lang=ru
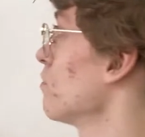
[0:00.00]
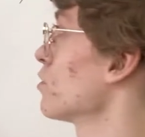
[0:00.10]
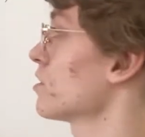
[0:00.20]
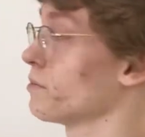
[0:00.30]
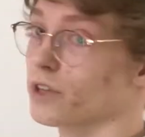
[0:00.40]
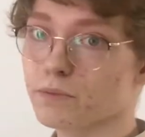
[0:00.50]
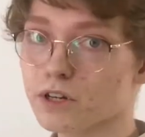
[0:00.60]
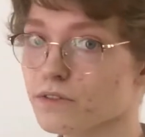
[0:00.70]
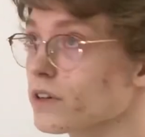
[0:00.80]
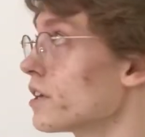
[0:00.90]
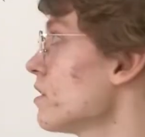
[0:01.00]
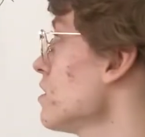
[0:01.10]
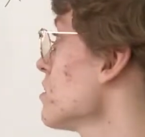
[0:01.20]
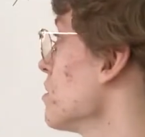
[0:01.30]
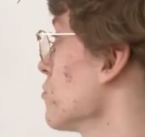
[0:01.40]
8 направо и
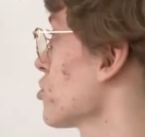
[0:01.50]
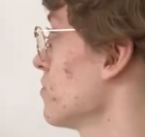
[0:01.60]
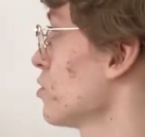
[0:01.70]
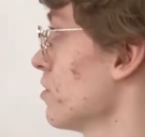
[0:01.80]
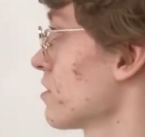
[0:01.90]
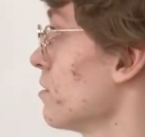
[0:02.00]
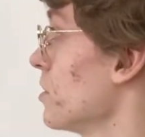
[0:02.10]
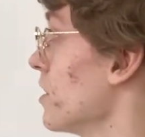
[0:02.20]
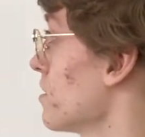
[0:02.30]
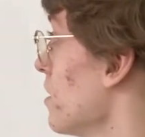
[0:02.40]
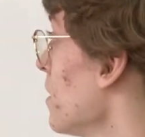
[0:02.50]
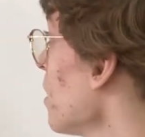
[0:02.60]
домножим все на знаменатель.